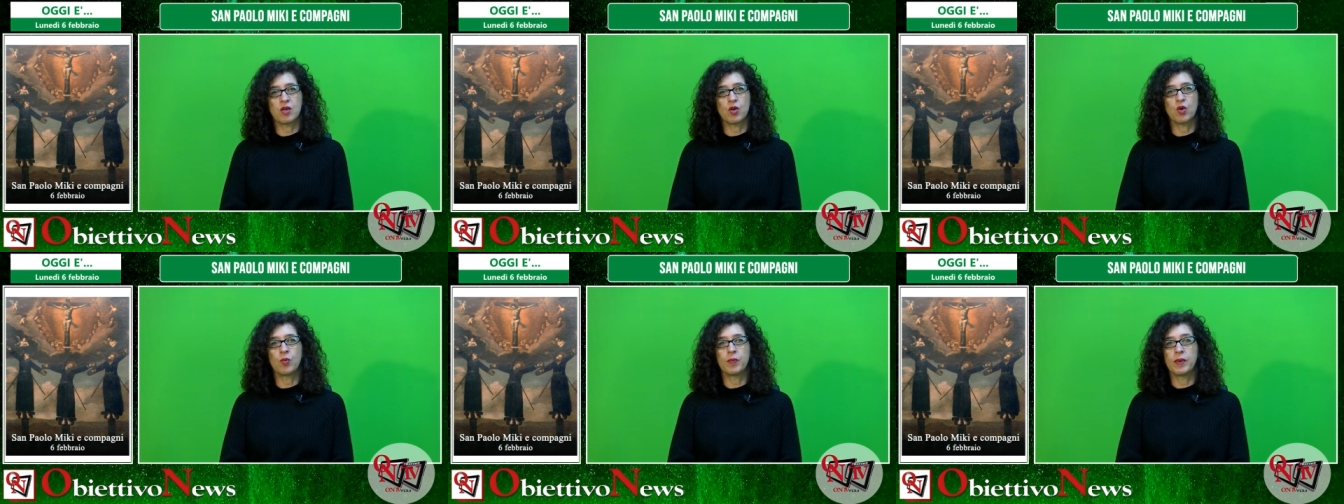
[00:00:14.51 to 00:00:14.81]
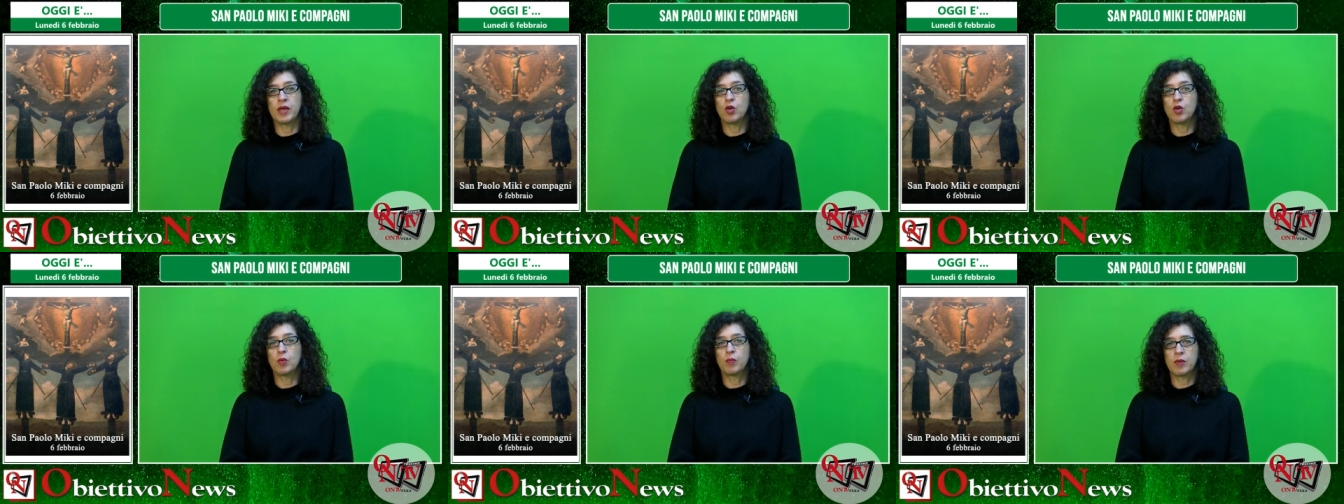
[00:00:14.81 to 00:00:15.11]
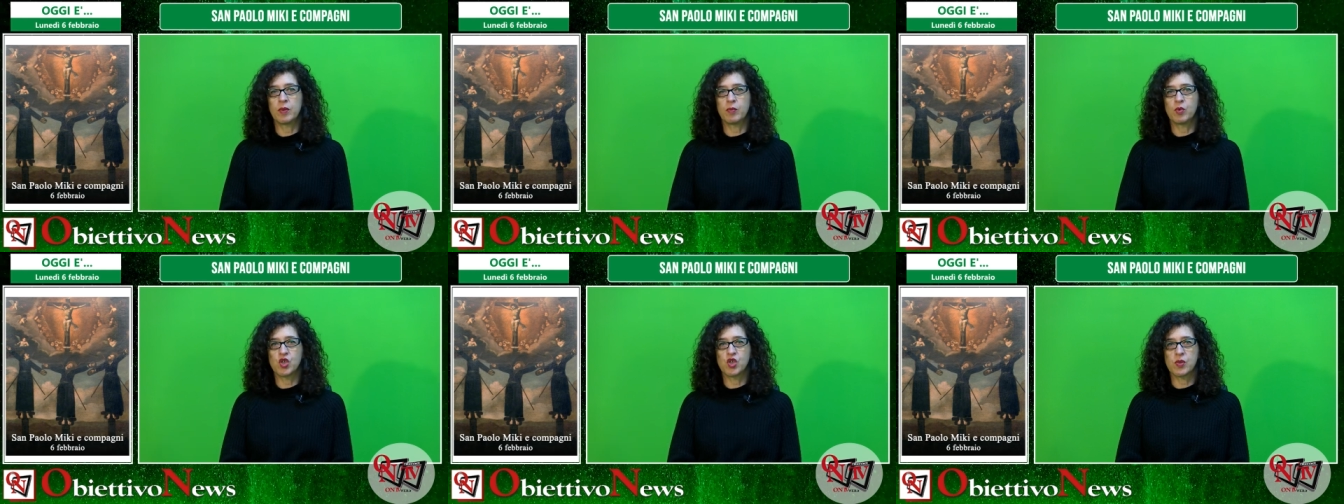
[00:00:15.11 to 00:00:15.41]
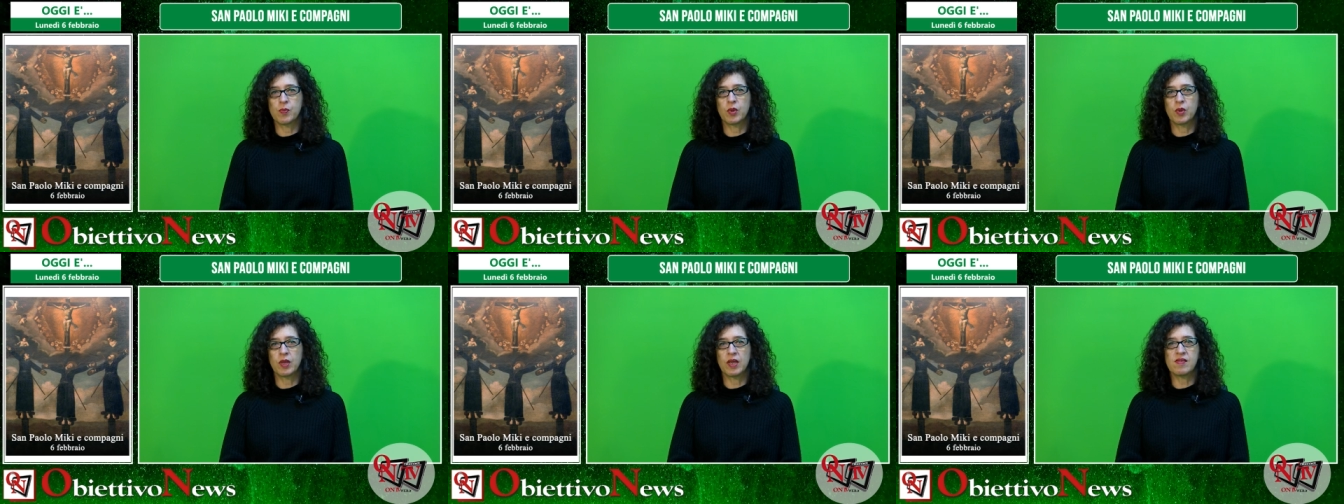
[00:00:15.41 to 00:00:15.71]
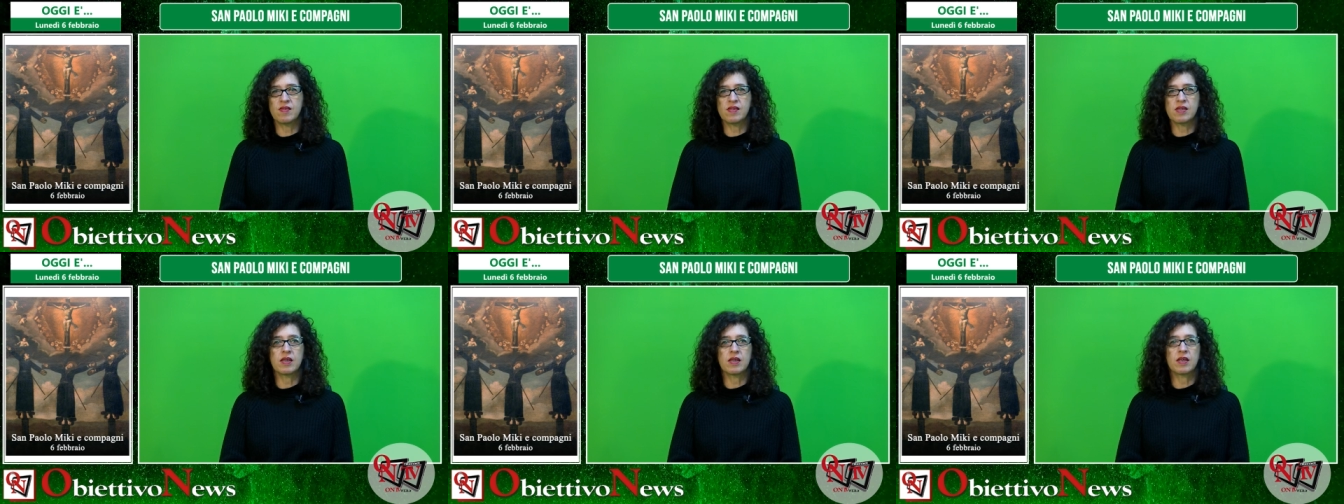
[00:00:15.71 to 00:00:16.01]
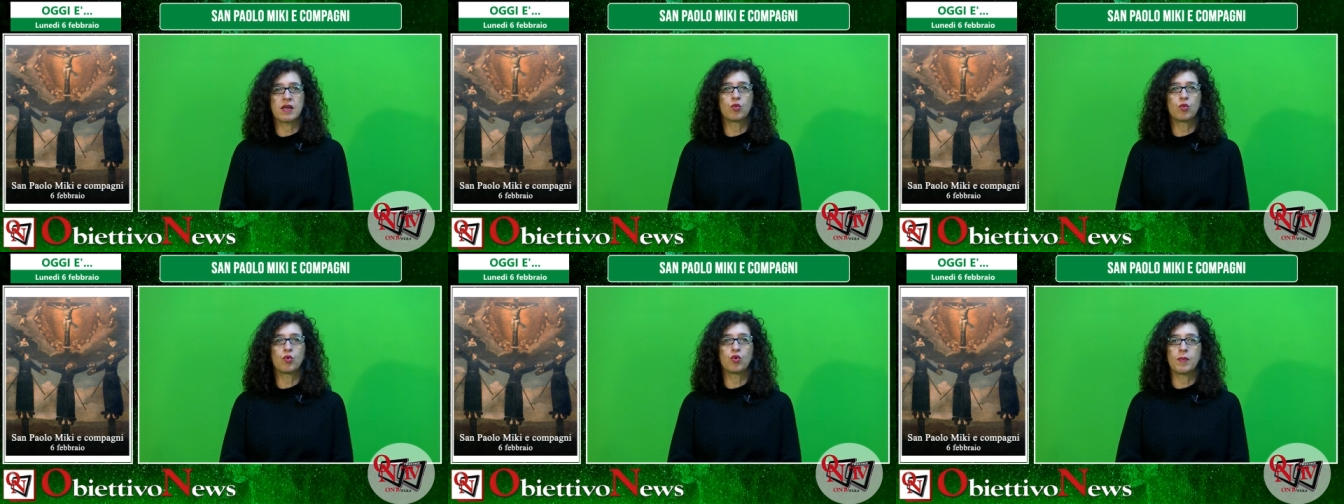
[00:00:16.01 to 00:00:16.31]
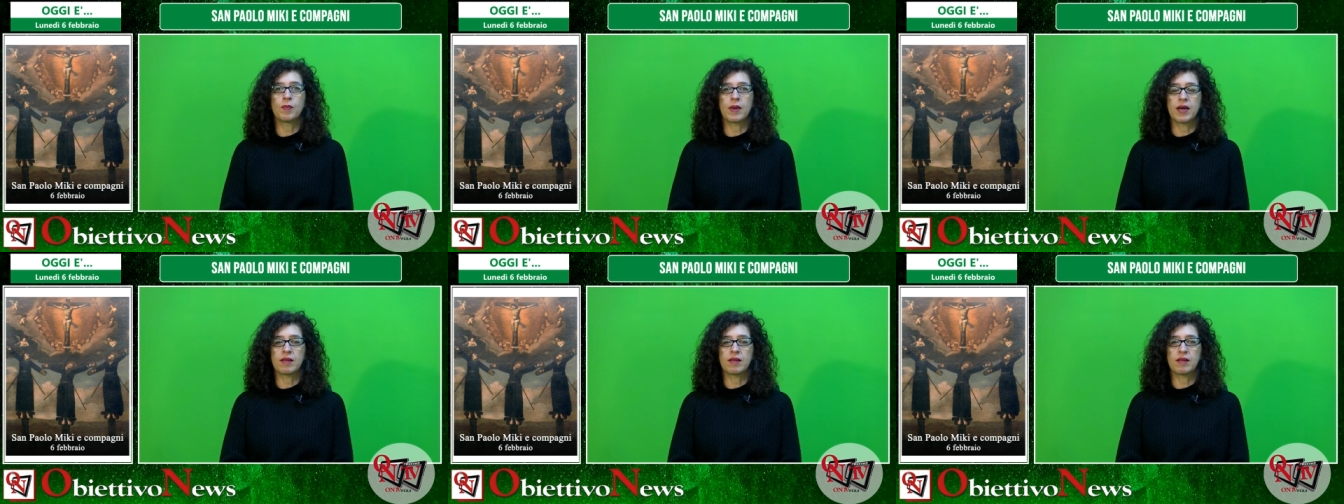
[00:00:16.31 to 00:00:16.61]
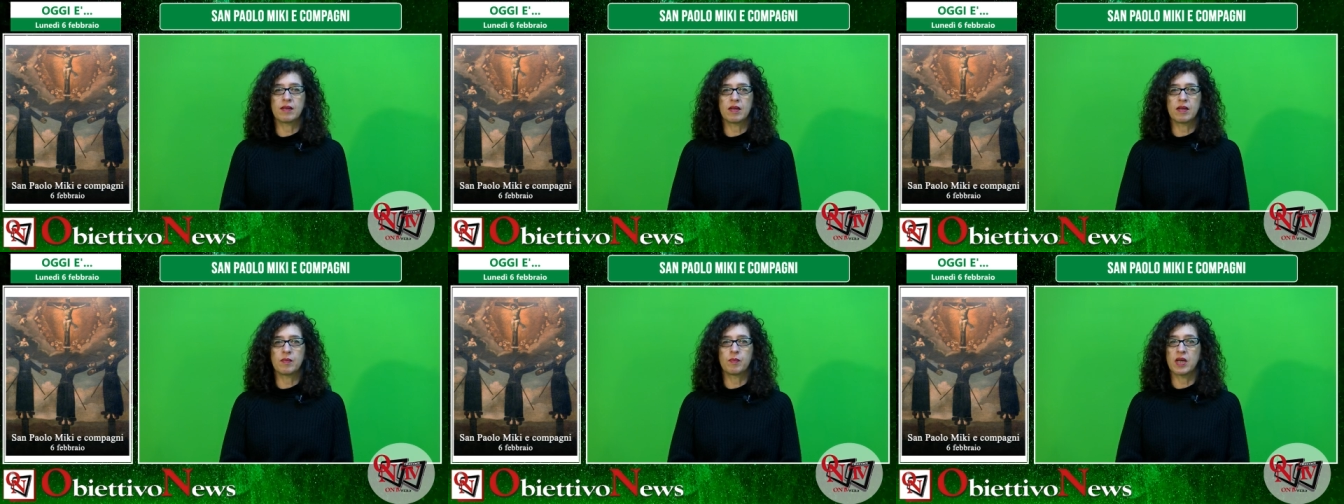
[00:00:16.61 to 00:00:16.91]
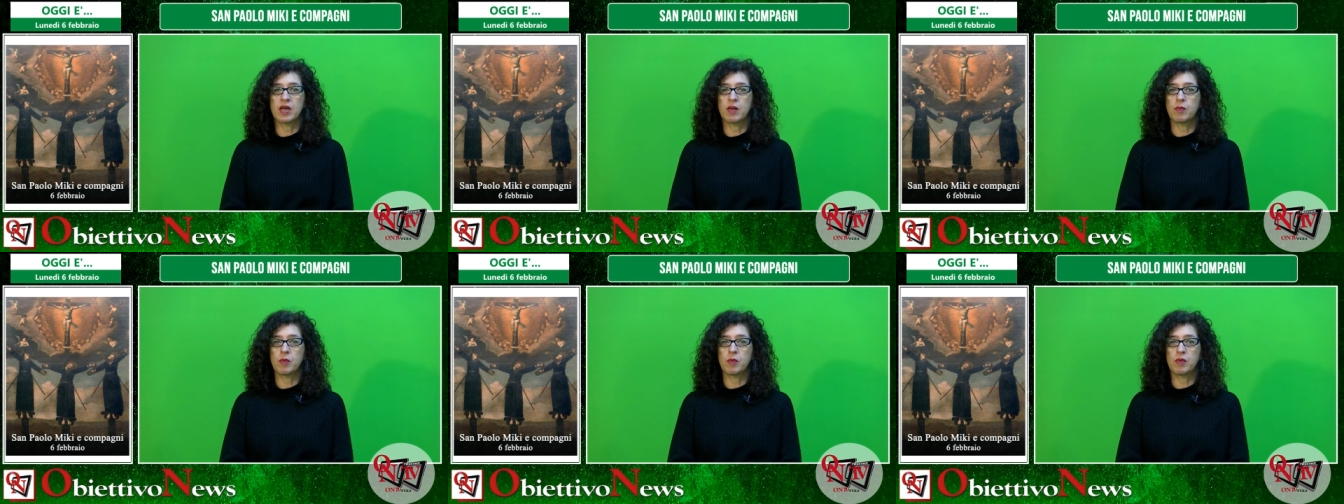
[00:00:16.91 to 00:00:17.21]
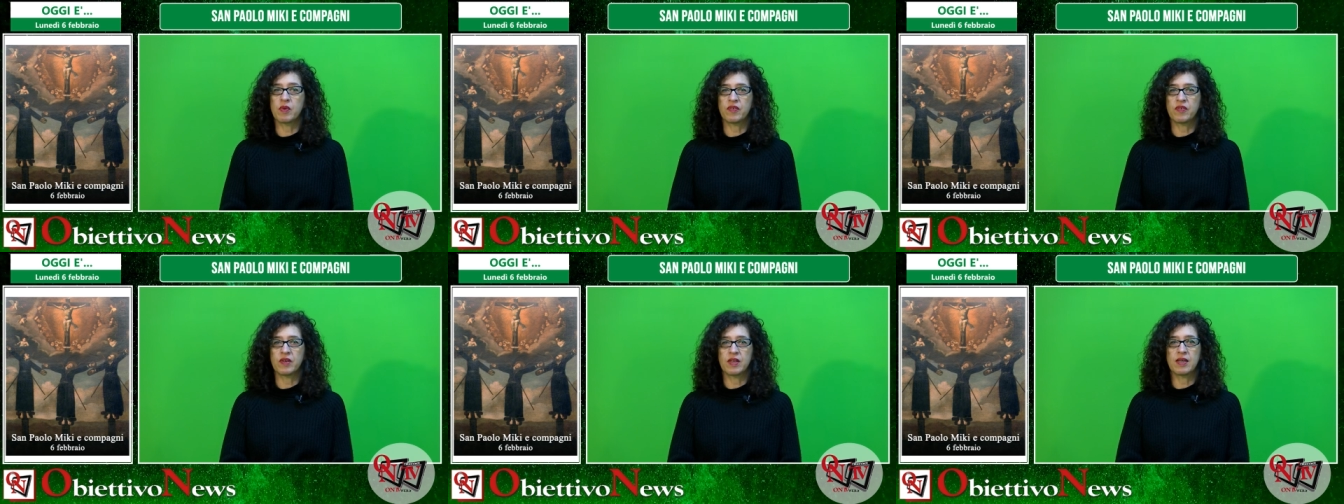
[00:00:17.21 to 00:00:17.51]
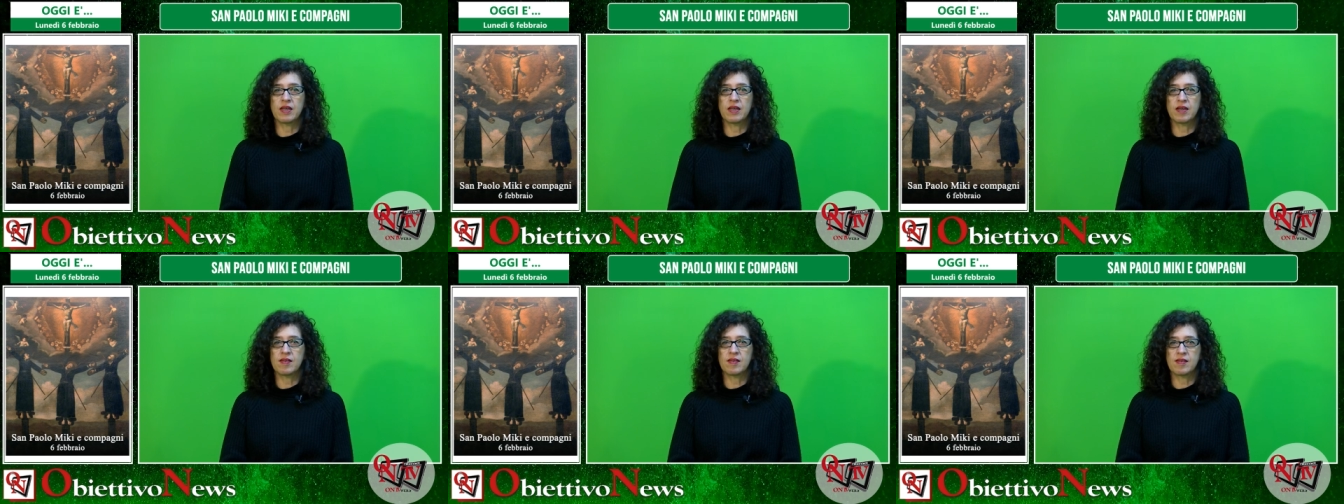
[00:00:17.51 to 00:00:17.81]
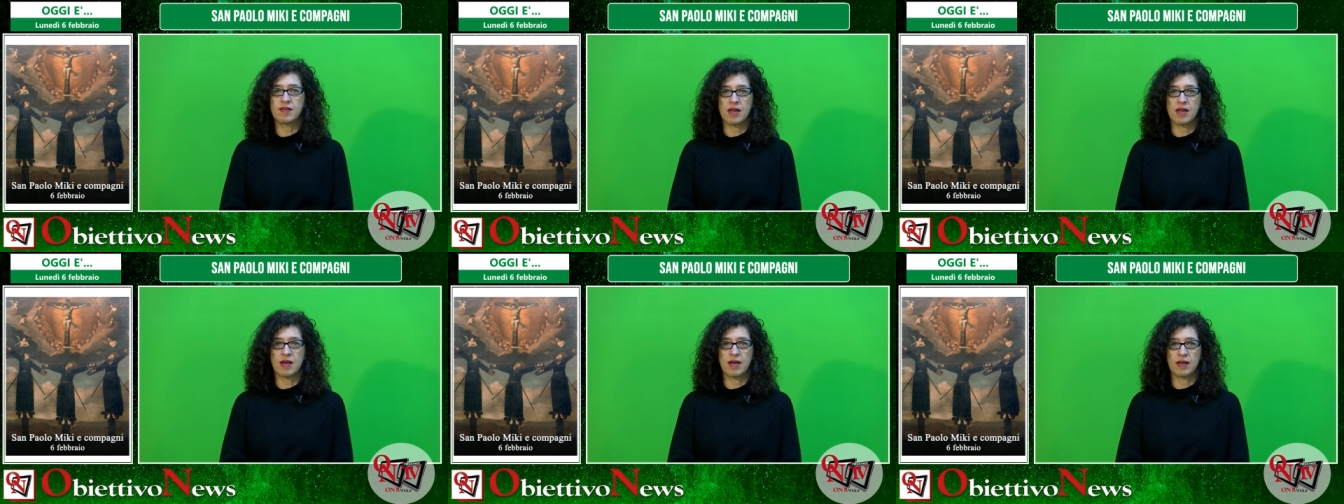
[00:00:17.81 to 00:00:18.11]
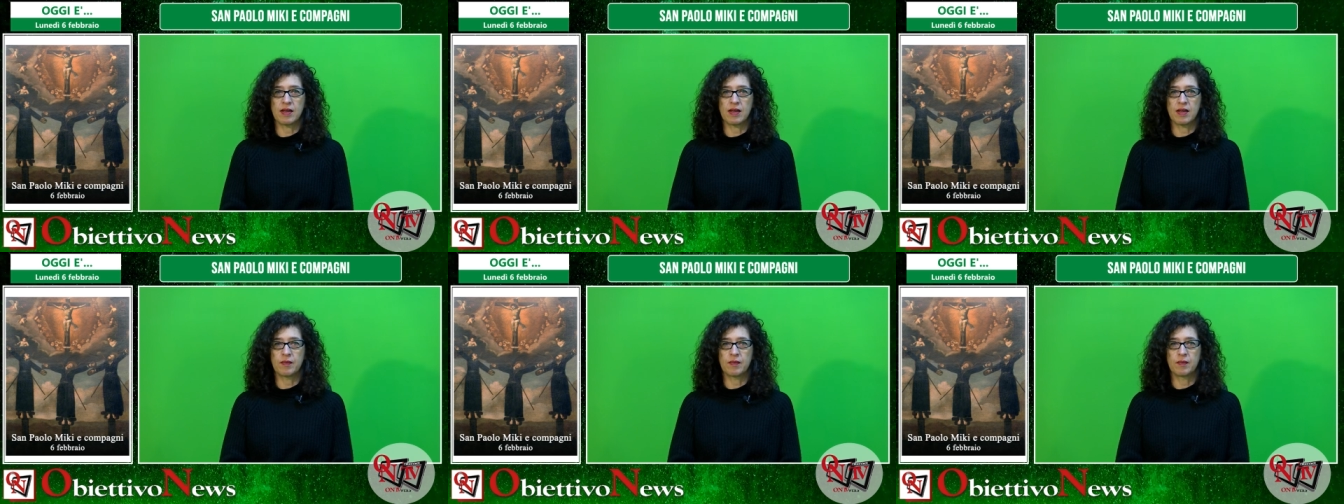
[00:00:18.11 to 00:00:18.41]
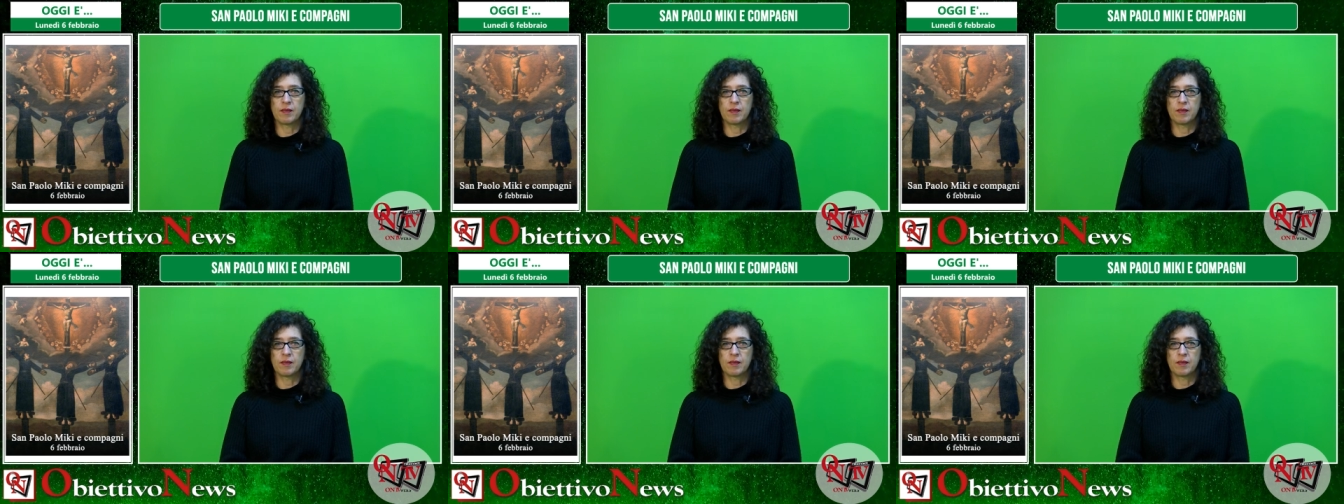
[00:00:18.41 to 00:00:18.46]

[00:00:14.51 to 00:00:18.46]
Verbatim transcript: o meglio primo giapponese caduto martire per la propria fede cristiana.